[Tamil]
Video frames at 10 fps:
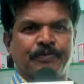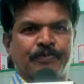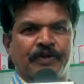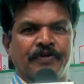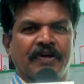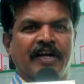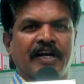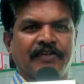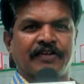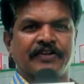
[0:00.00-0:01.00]

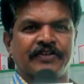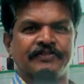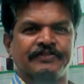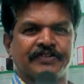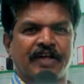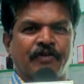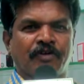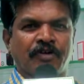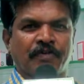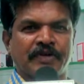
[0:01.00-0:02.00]
பொதுமக்கள் அனைவருக்கும்
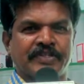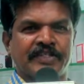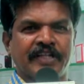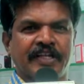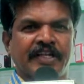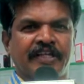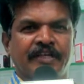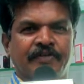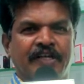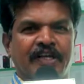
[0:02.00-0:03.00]
அபூர்வா மொபைல்ஸின் இனிய தீபாவளி